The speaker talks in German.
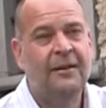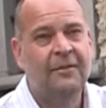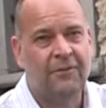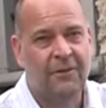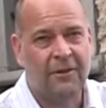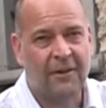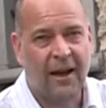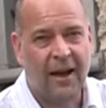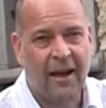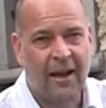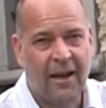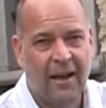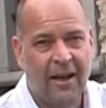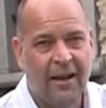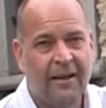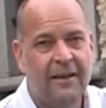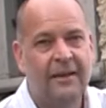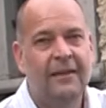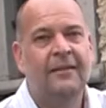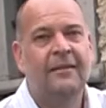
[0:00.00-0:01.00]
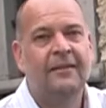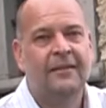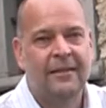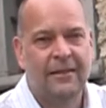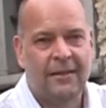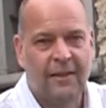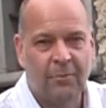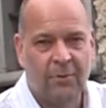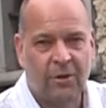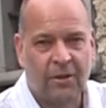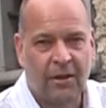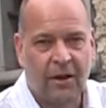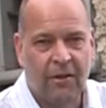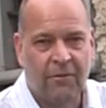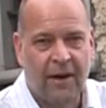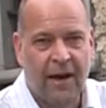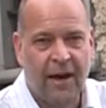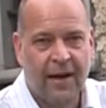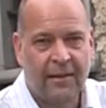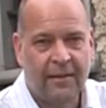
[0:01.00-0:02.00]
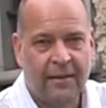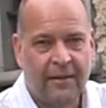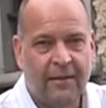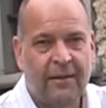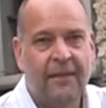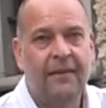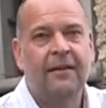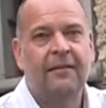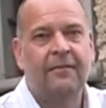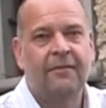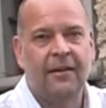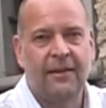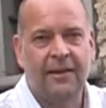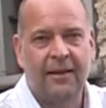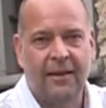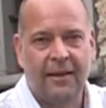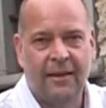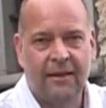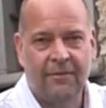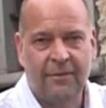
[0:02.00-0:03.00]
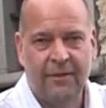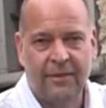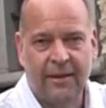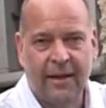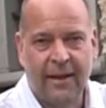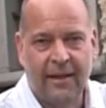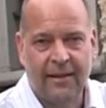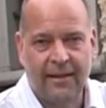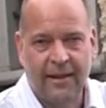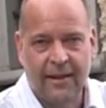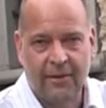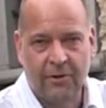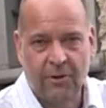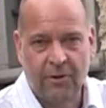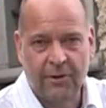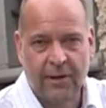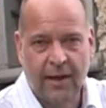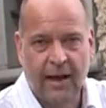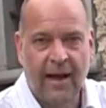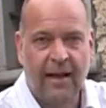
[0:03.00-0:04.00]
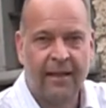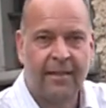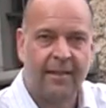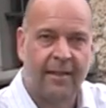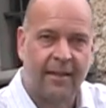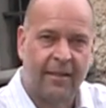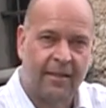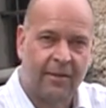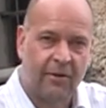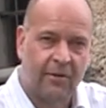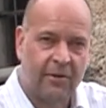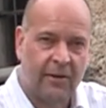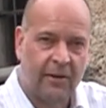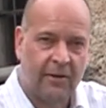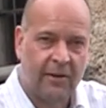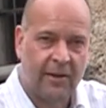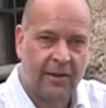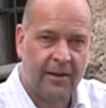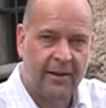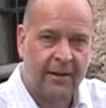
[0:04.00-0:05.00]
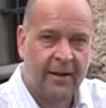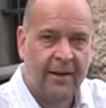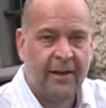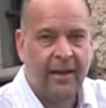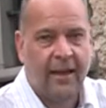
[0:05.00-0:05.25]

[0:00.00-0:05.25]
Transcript: Von daher, ihr müsst darauf achten, wenn ihr irgendwie sagt, lehnt euch da an, setzt euch dorthin,